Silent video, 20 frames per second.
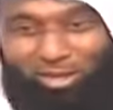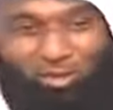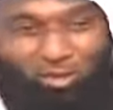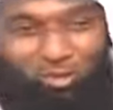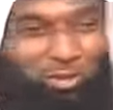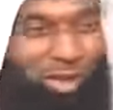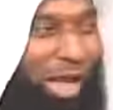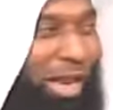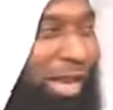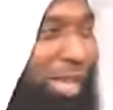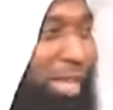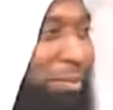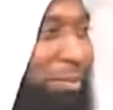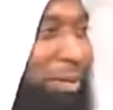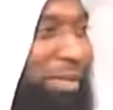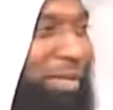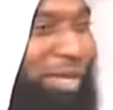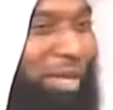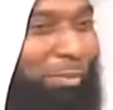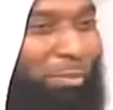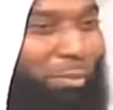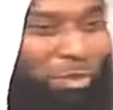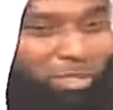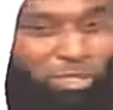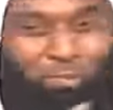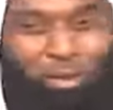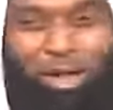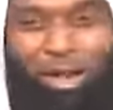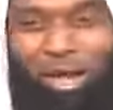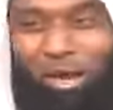وكانت المدينه
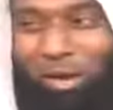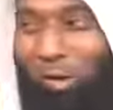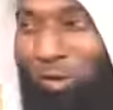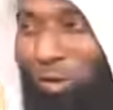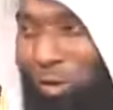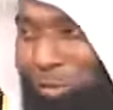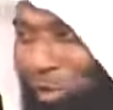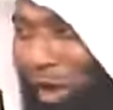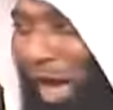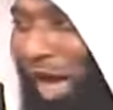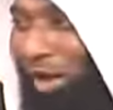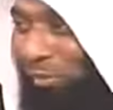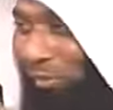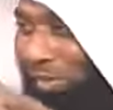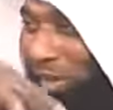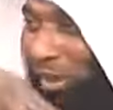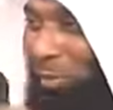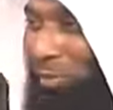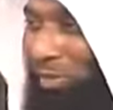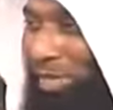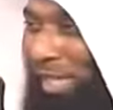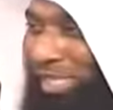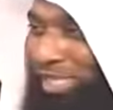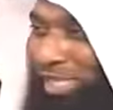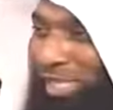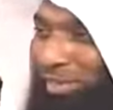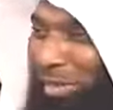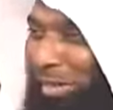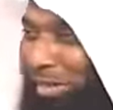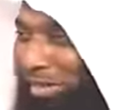باعتبار خلينا نقول محافظه عليهم
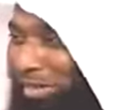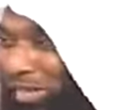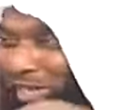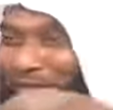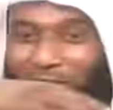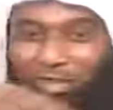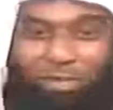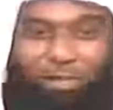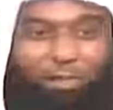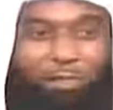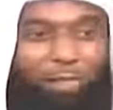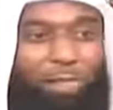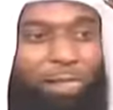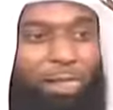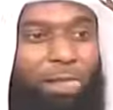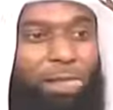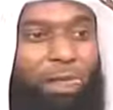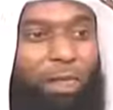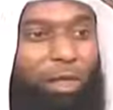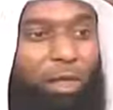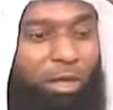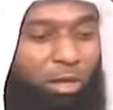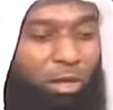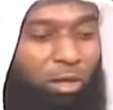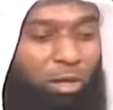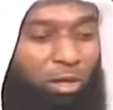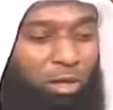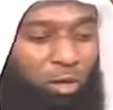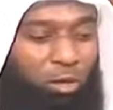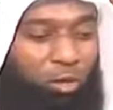تحت امارته يعني
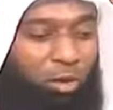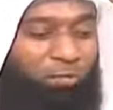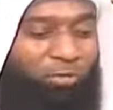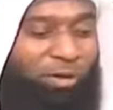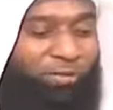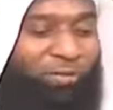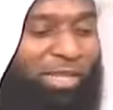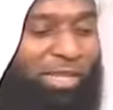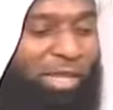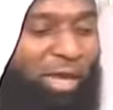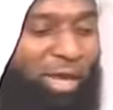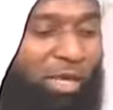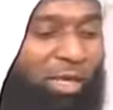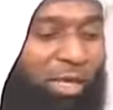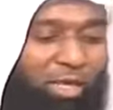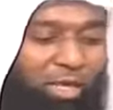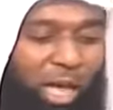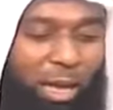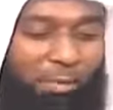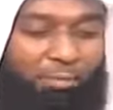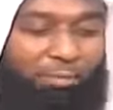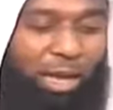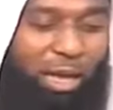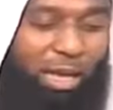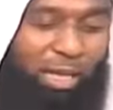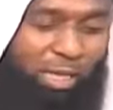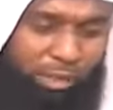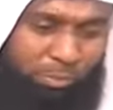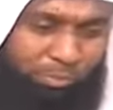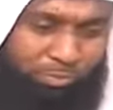يقول ففتح الكتاب
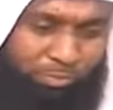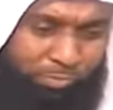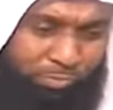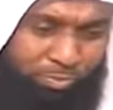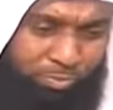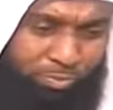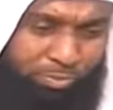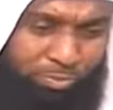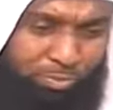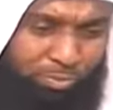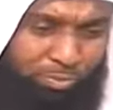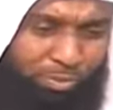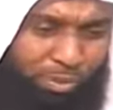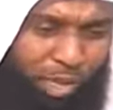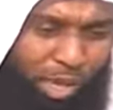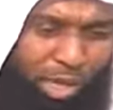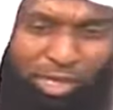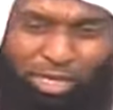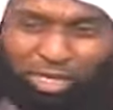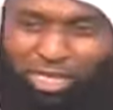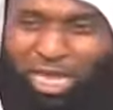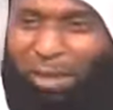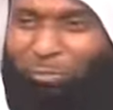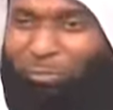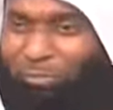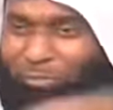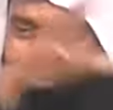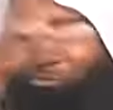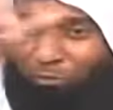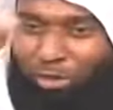مالك
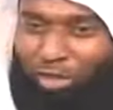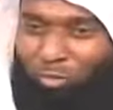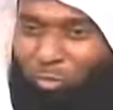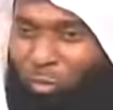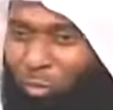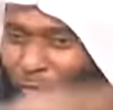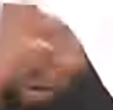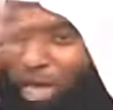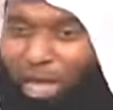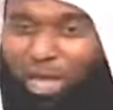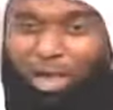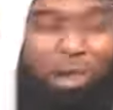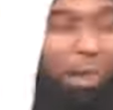الكتاب مضمونه